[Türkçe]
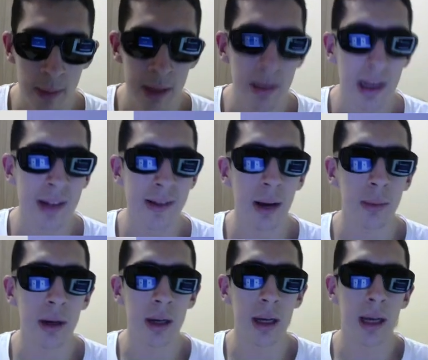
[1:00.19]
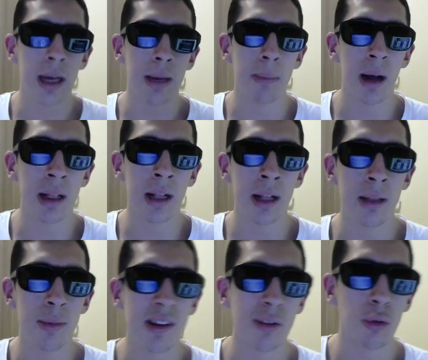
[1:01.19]
Hani bir hesabı e, banlandı
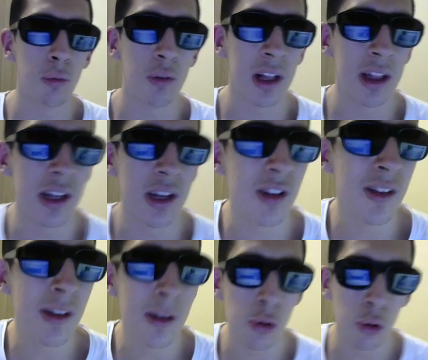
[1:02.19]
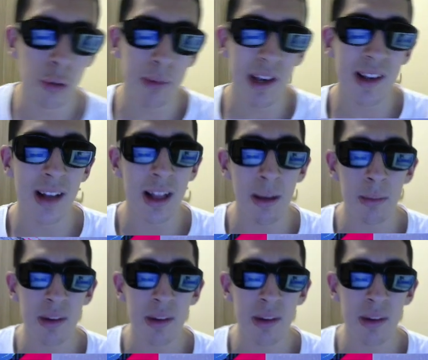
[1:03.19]
birisini küfür ettiği için. Siz siz olun PSN'den